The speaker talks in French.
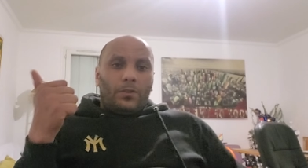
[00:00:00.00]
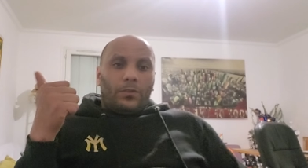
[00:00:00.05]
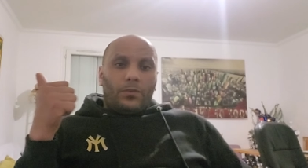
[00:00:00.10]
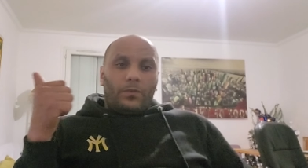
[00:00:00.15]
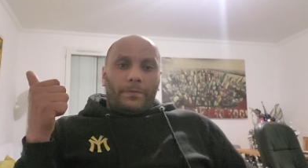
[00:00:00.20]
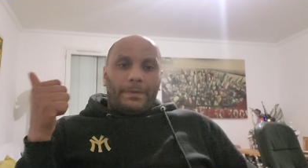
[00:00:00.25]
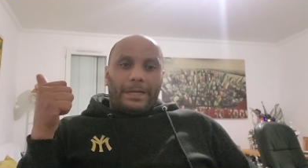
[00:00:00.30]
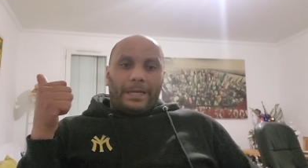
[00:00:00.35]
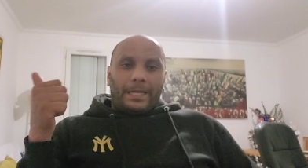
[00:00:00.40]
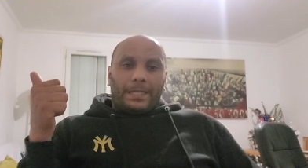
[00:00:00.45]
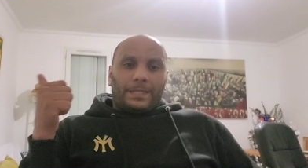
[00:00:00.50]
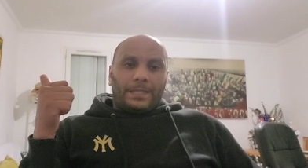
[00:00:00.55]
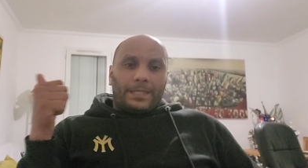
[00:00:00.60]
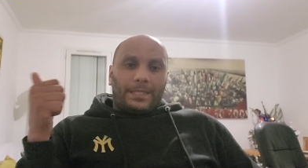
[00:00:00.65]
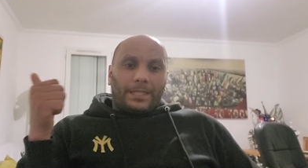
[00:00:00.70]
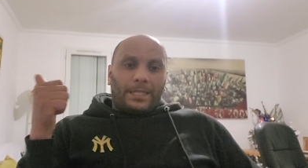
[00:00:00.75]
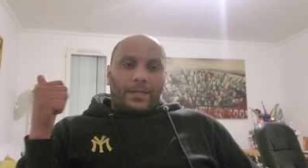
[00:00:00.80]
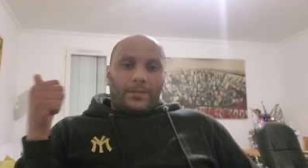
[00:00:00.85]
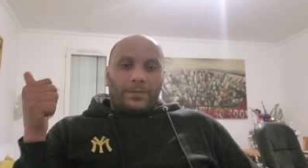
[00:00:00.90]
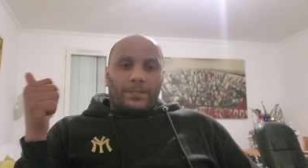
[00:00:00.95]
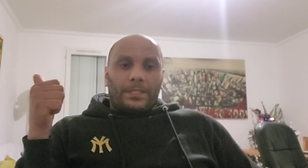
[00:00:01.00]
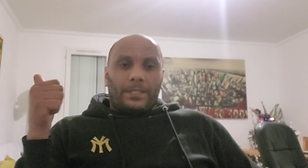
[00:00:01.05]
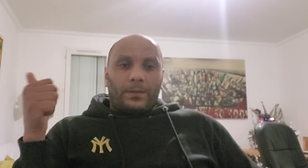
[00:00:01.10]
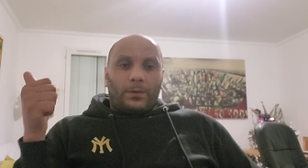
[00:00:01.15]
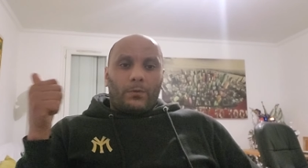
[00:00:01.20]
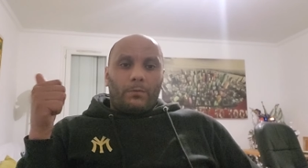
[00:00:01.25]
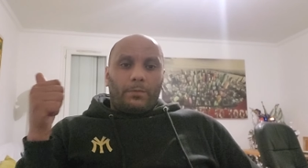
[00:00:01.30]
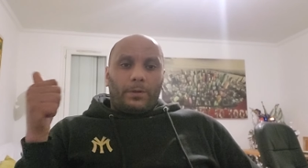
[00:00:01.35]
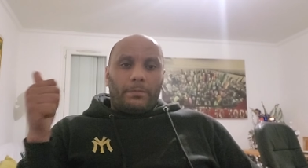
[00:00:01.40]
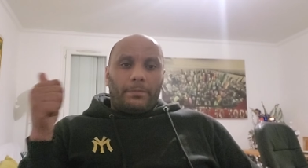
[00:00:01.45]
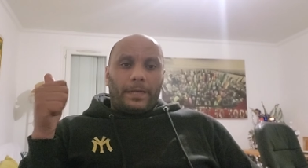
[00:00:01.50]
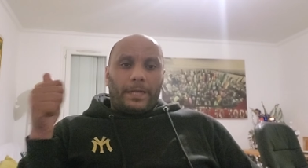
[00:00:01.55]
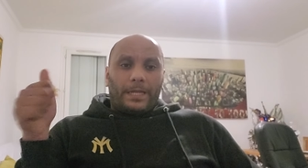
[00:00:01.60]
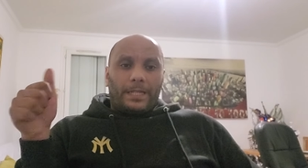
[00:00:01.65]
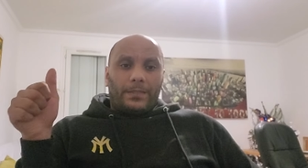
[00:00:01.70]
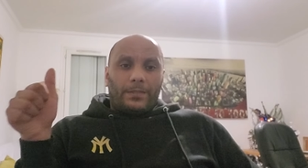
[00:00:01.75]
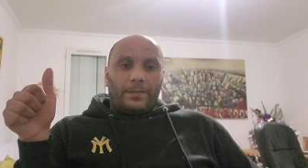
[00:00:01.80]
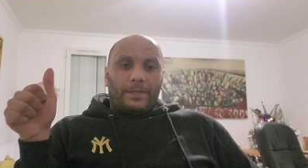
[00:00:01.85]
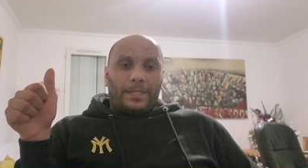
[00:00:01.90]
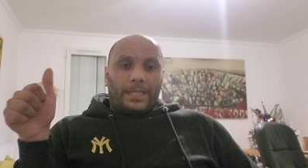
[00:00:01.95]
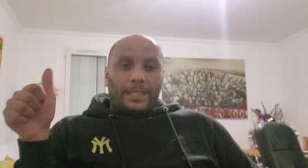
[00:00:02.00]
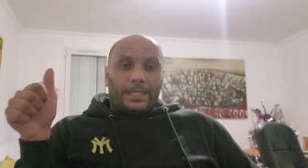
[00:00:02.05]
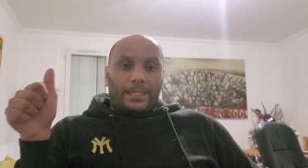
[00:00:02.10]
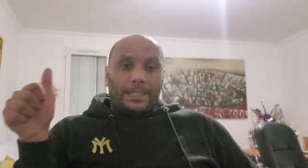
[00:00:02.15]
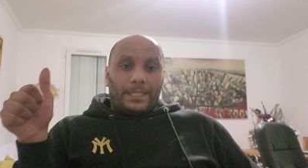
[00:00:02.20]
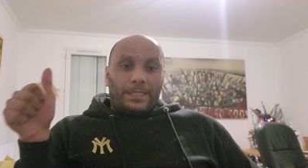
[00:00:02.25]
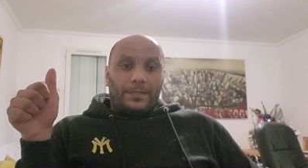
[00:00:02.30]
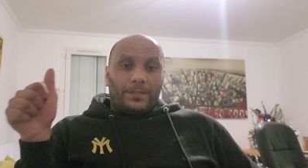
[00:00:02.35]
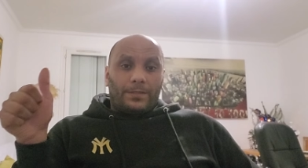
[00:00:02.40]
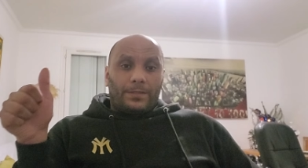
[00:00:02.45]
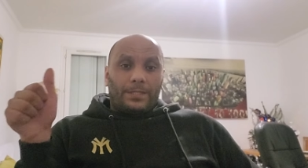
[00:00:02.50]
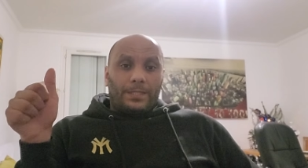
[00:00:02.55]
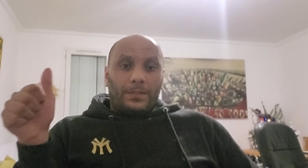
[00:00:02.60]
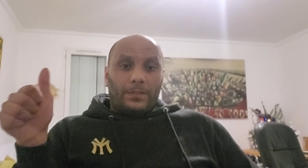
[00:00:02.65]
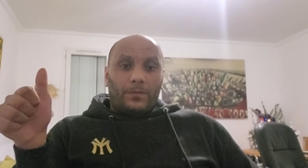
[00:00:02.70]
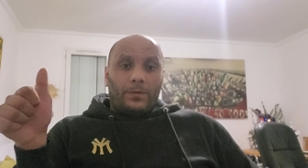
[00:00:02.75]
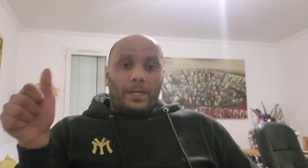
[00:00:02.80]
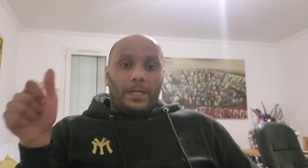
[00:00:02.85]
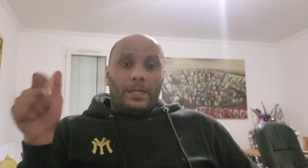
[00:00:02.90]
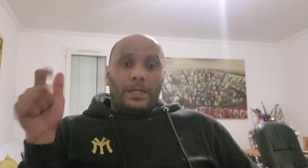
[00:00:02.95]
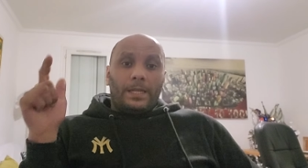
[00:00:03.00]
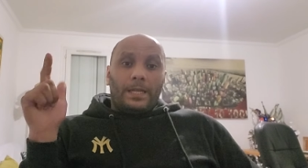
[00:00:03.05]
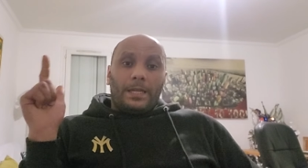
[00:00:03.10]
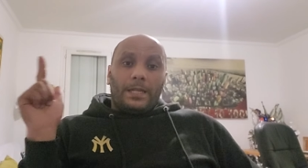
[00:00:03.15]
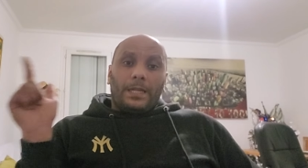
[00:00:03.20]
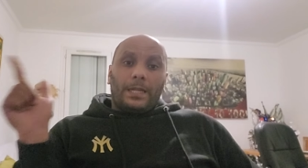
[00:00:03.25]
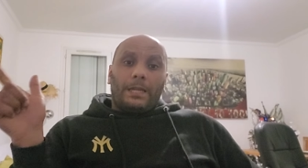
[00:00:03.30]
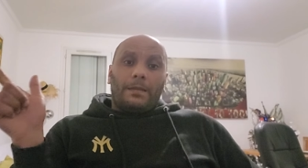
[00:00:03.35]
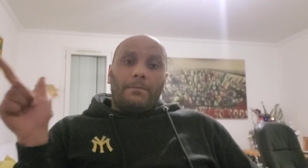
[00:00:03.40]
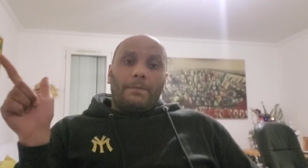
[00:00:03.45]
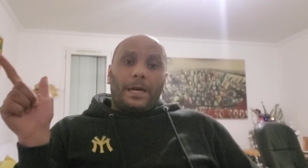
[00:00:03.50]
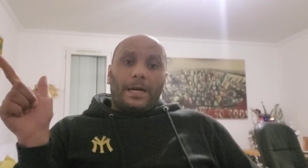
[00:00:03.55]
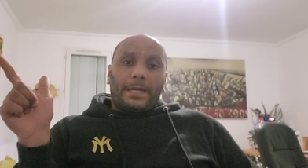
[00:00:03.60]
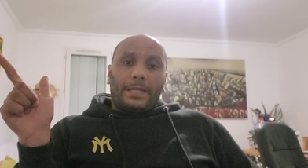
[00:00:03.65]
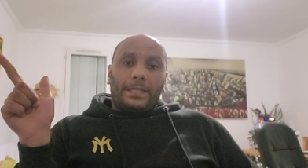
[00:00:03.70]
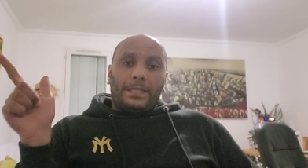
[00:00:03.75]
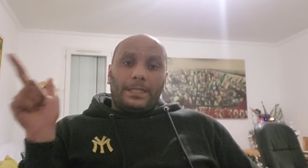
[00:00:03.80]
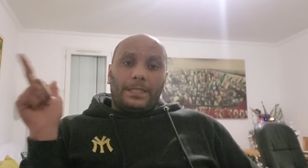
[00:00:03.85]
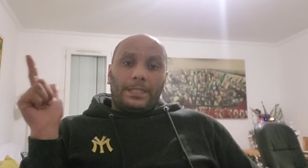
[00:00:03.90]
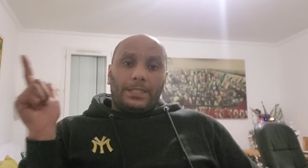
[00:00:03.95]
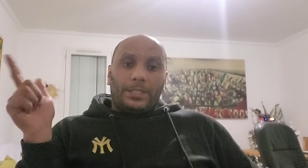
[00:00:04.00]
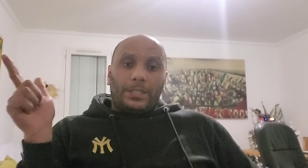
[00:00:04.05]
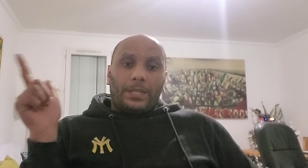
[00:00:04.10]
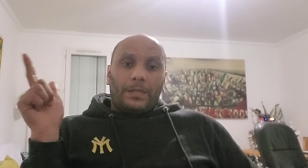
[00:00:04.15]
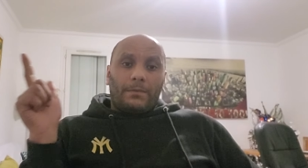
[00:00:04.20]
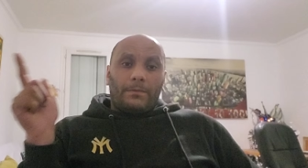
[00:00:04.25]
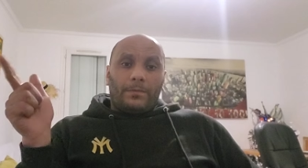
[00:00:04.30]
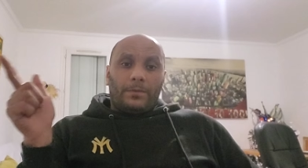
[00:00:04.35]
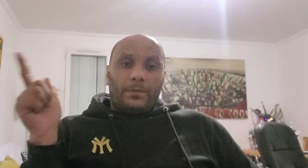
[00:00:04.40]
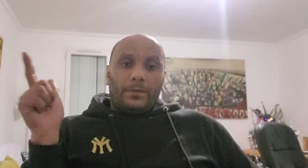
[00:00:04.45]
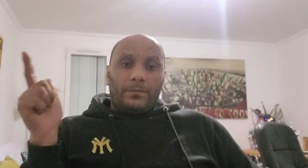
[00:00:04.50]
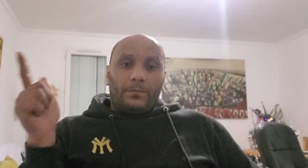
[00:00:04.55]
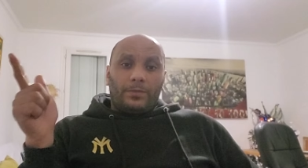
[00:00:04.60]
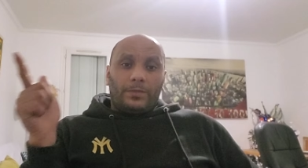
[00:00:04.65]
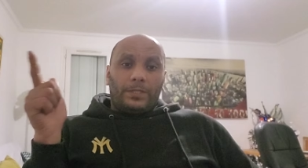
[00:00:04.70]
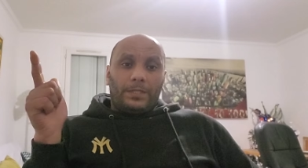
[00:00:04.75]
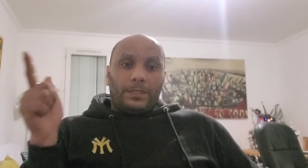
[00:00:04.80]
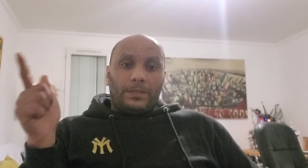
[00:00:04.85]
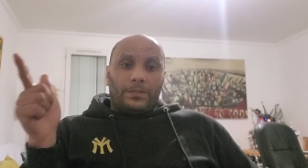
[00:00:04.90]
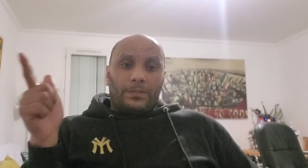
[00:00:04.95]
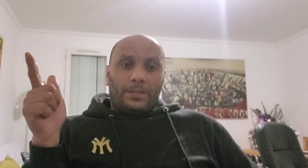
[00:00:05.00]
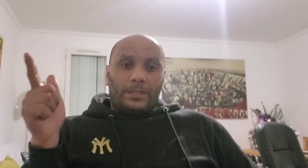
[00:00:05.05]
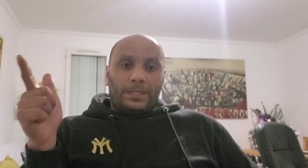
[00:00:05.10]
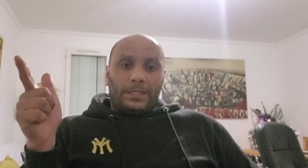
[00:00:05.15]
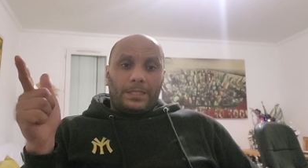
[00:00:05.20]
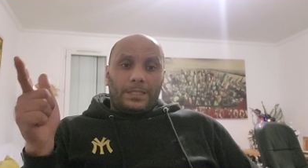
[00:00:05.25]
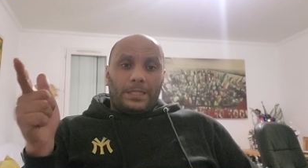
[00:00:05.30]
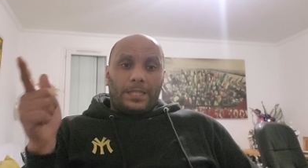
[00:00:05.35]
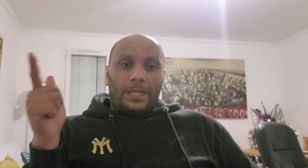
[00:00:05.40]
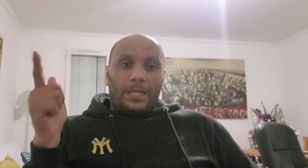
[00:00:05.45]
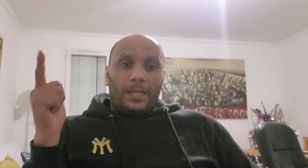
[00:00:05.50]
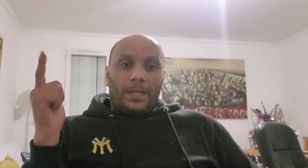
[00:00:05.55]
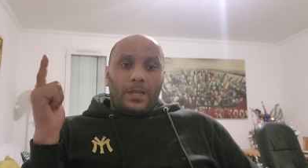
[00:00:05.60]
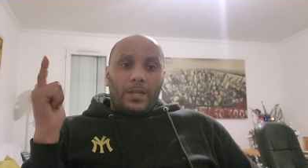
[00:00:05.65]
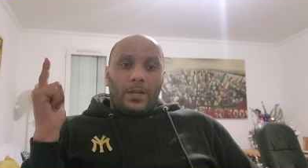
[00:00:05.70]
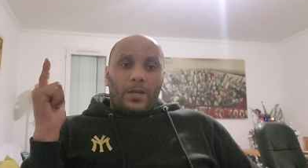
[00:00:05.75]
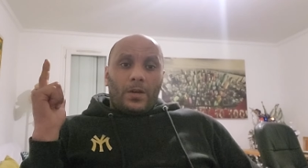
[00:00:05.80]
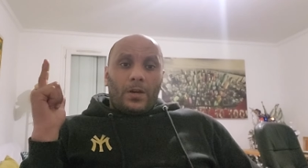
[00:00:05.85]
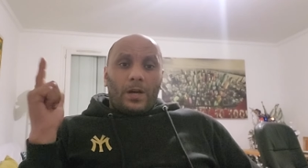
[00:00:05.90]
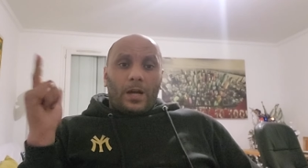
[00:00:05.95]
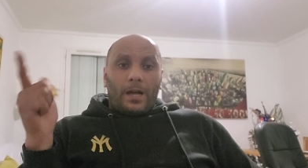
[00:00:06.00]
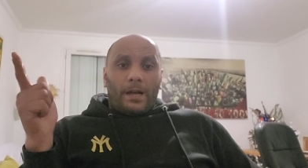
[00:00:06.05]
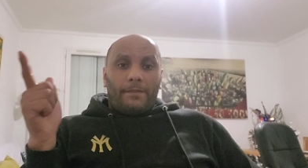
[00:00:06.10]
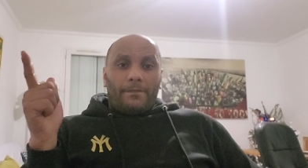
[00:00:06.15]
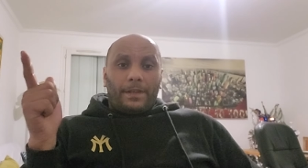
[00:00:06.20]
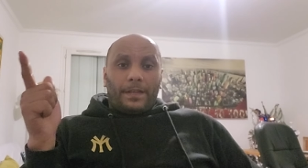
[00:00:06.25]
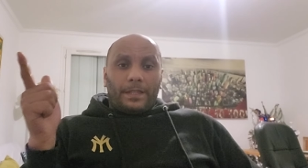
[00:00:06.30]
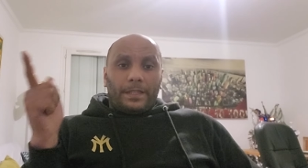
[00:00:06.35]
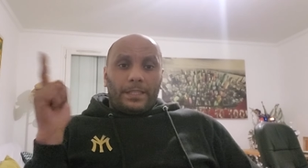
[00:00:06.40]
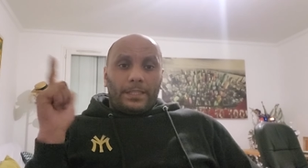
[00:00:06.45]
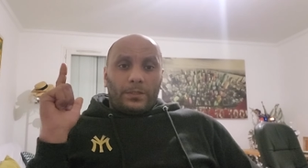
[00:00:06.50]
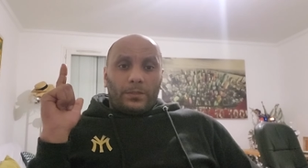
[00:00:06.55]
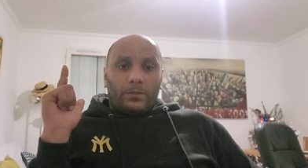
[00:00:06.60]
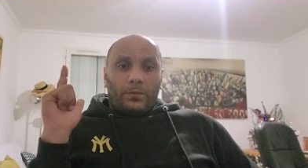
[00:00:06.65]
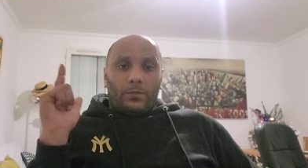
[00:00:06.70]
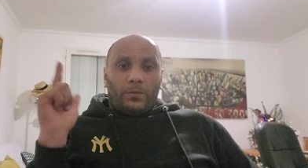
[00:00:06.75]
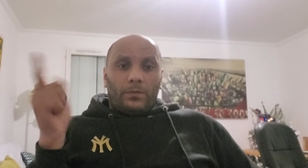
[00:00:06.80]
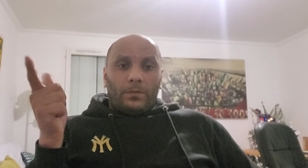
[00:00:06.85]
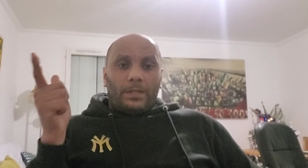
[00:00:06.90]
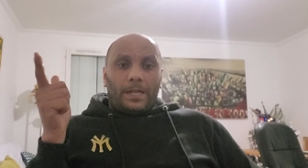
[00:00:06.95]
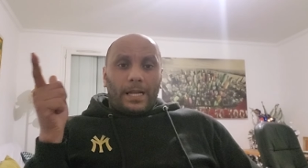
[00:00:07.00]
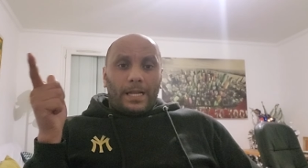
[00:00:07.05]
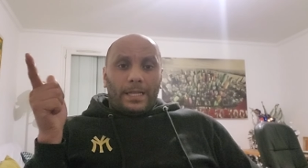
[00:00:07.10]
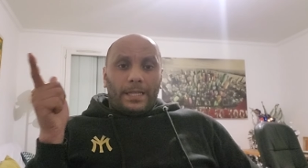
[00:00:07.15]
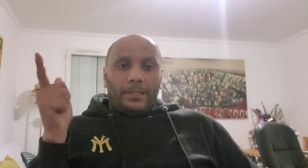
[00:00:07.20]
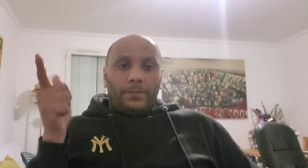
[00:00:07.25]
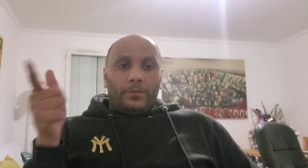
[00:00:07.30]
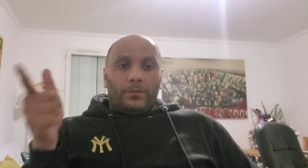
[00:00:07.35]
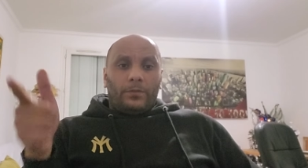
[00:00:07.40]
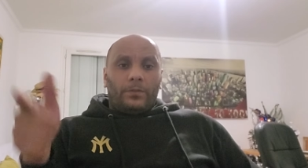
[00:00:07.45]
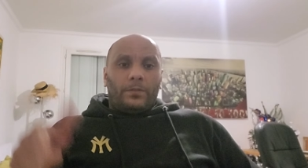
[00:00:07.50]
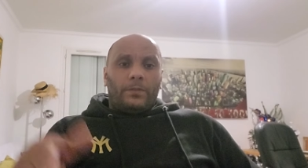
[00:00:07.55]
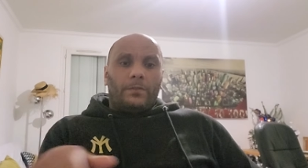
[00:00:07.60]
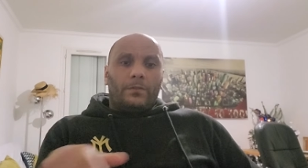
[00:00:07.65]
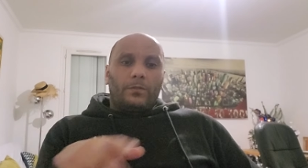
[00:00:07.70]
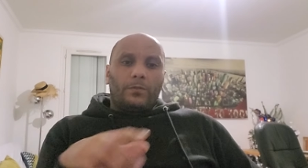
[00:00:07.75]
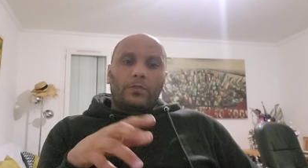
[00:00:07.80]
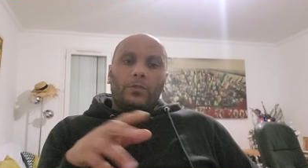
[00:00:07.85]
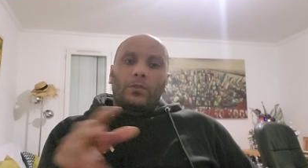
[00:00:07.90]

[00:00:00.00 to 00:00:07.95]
le magasin 45 rue Bert 93 Saint-Ouen, Et Marie qui gère mon euh, boutique d'antiquité à Vernaison, allée 1.